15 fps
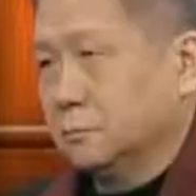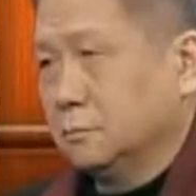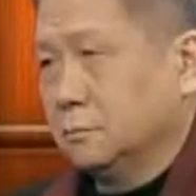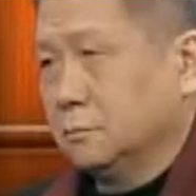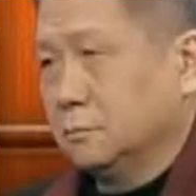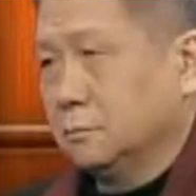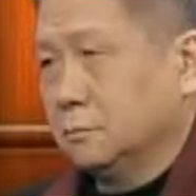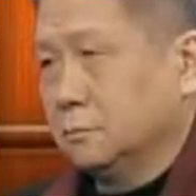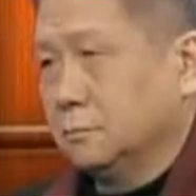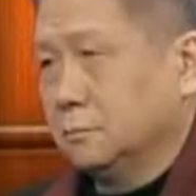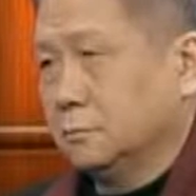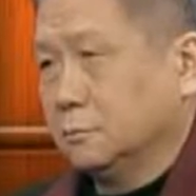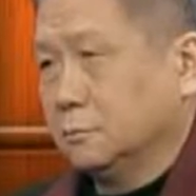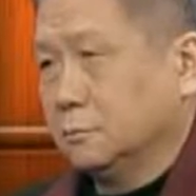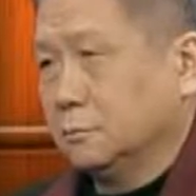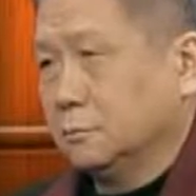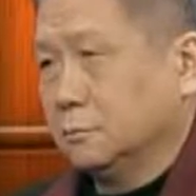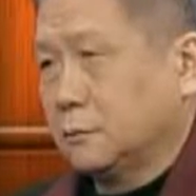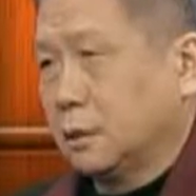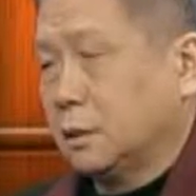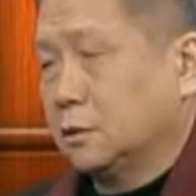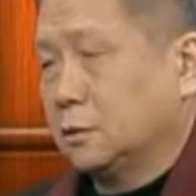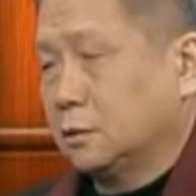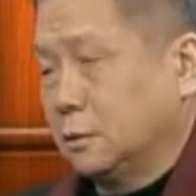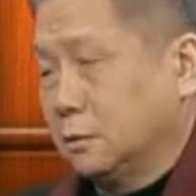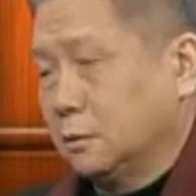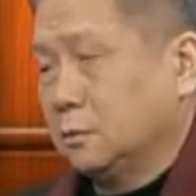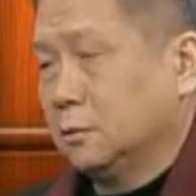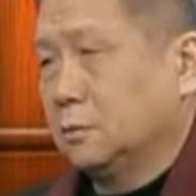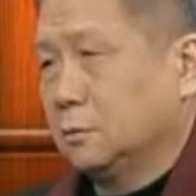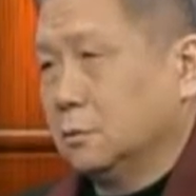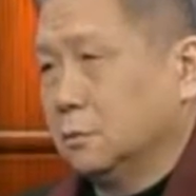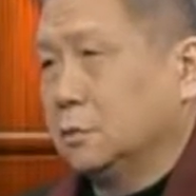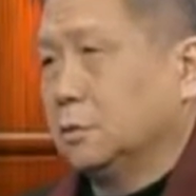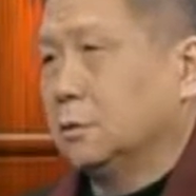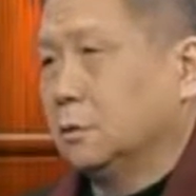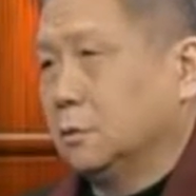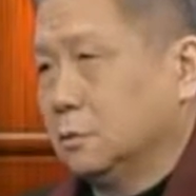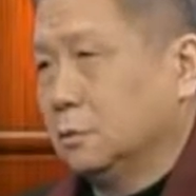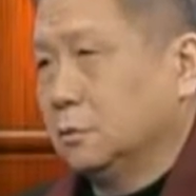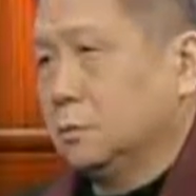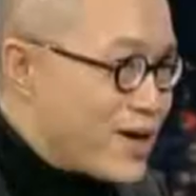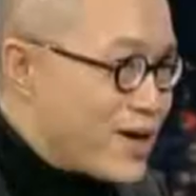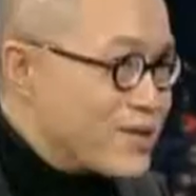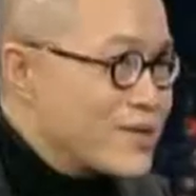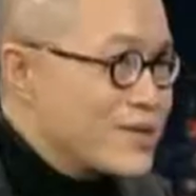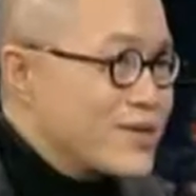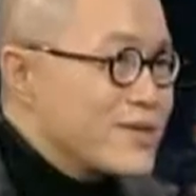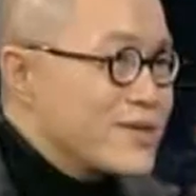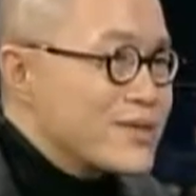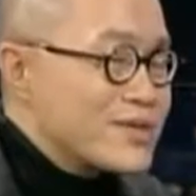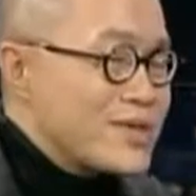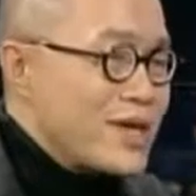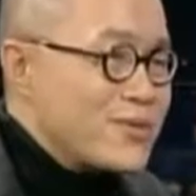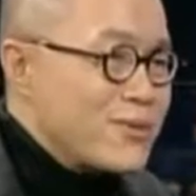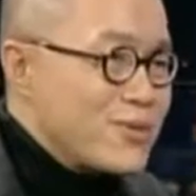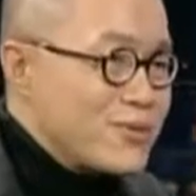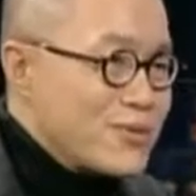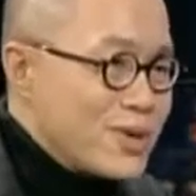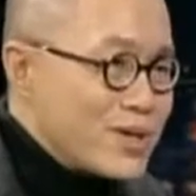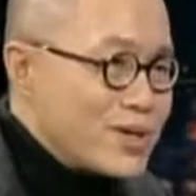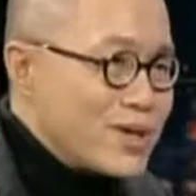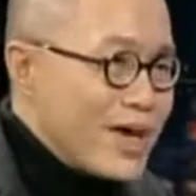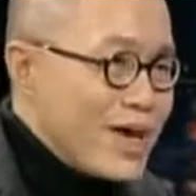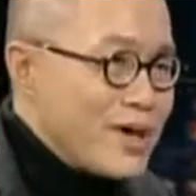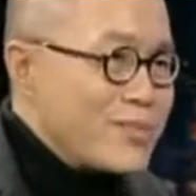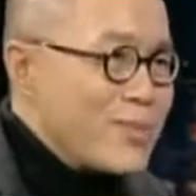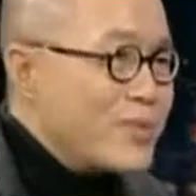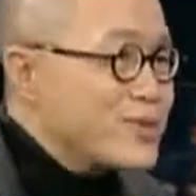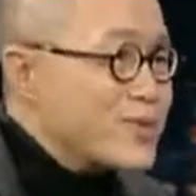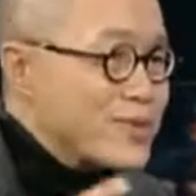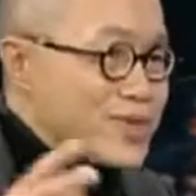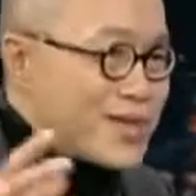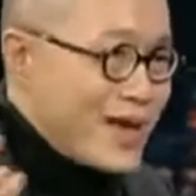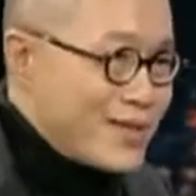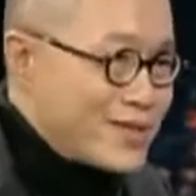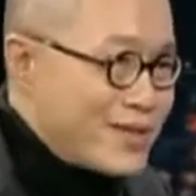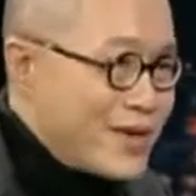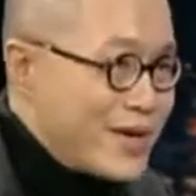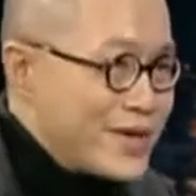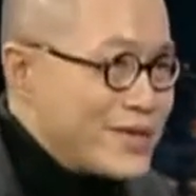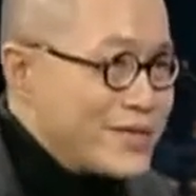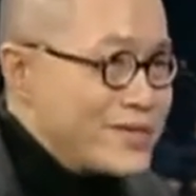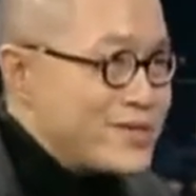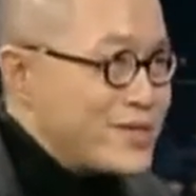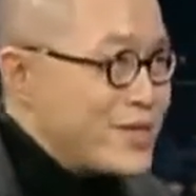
你想想看，因为有些工厂，有些方，嗯，他透过开某种产业，